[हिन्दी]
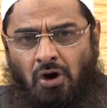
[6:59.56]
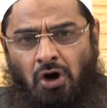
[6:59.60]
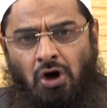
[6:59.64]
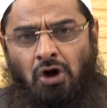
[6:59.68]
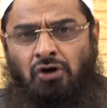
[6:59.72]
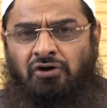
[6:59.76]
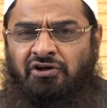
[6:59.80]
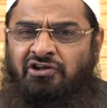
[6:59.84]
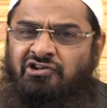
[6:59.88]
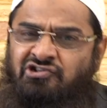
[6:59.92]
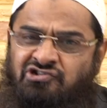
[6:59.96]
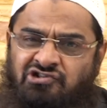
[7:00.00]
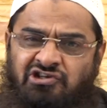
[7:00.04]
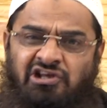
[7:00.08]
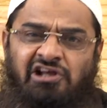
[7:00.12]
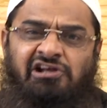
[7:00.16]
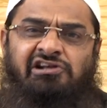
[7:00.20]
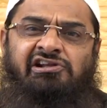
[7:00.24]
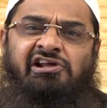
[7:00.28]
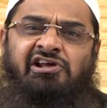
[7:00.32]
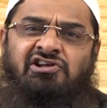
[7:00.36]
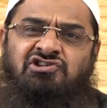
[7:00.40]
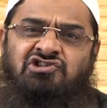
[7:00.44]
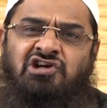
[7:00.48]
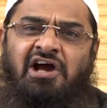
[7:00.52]
और इसके
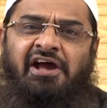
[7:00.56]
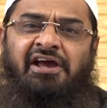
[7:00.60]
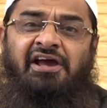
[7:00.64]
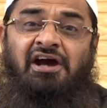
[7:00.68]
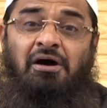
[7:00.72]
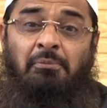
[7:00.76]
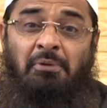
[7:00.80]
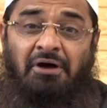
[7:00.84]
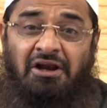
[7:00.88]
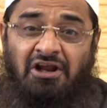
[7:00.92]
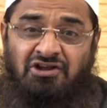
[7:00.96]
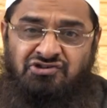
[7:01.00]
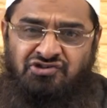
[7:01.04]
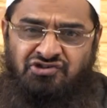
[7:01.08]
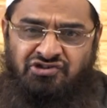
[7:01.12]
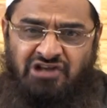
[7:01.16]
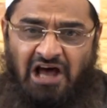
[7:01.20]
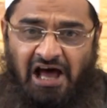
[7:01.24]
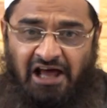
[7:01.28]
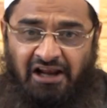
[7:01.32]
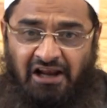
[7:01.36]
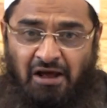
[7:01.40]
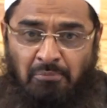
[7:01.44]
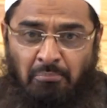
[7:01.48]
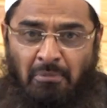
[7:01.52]
लिए चाहे हमारा
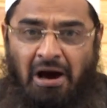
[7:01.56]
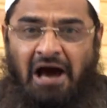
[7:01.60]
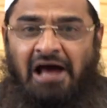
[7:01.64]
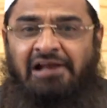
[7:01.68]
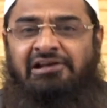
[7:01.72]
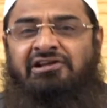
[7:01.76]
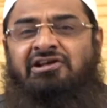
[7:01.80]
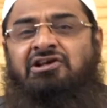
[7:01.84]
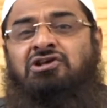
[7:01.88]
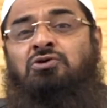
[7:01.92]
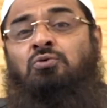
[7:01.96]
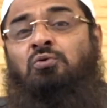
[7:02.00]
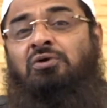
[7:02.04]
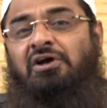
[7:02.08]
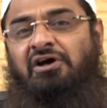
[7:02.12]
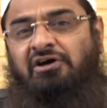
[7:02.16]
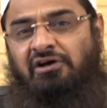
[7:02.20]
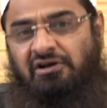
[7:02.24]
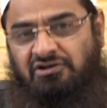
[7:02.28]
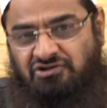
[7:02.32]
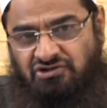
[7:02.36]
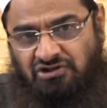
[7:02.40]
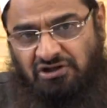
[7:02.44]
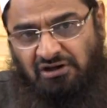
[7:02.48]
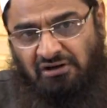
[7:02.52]
सारा माल ही क्यों ना
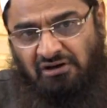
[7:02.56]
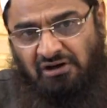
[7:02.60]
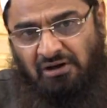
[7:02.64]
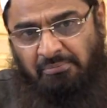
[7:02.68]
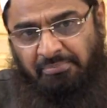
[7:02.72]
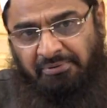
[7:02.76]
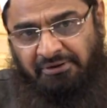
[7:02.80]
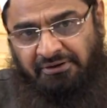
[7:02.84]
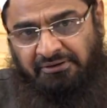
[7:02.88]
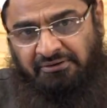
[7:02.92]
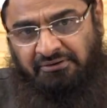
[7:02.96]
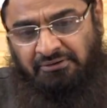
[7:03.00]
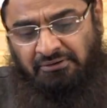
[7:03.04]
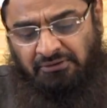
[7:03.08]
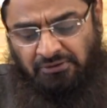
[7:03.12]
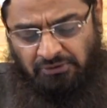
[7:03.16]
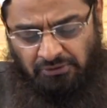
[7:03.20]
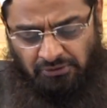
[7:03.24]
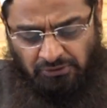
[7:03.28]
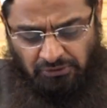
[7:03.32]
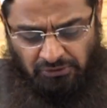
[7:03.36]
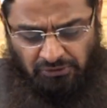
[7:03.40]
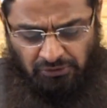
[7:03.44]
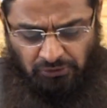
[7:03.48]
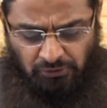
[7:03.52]
खर्च करना पड़े
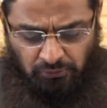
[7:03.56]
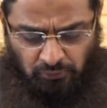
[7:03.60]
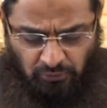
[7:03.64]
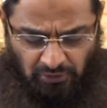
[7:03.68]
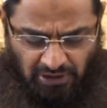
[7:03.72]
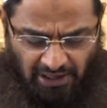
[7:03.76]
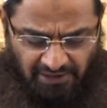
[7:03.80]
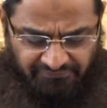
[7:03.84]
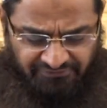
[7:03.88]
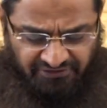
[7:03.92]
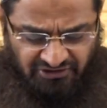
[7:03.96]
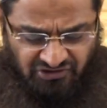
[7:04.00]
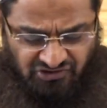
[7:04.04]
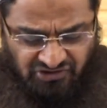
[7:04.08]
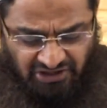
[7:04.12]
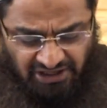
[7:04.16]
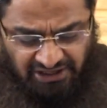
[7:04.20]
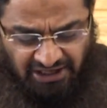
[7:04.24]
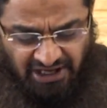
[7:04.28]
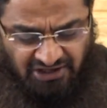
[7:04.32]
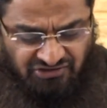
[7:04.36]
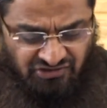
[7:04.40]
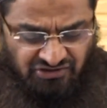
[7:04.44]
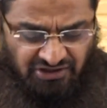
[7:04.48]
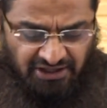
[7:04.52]
तो काफिर इसका
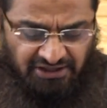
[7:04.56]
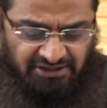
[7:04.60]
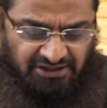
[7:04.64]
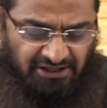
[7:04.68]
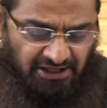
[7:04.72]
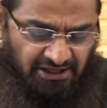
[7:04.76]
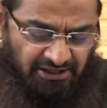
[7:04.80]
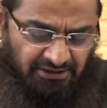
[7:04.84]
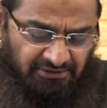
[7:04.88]
रास्ता क्या